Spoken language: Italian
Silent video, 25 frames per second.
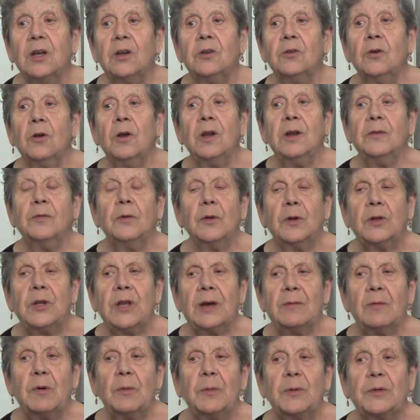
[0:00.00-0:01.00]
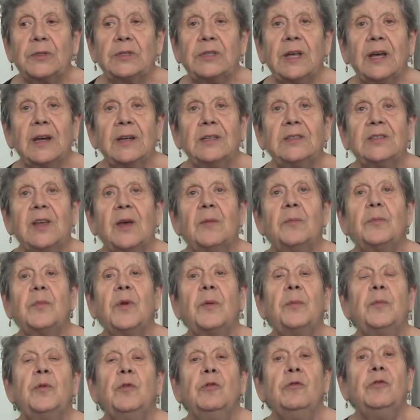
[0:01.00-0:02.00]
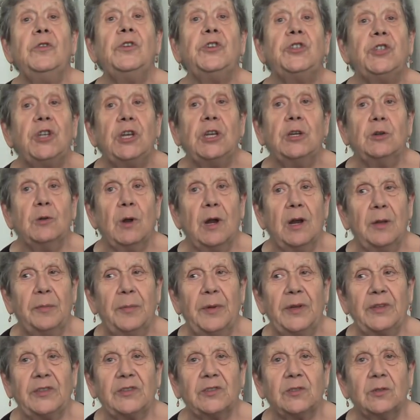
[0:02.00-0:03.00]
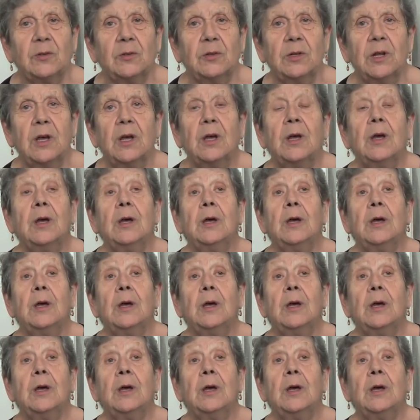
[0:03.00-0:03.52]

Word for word: noi le vogliamo portare sempre più vicino alle persone.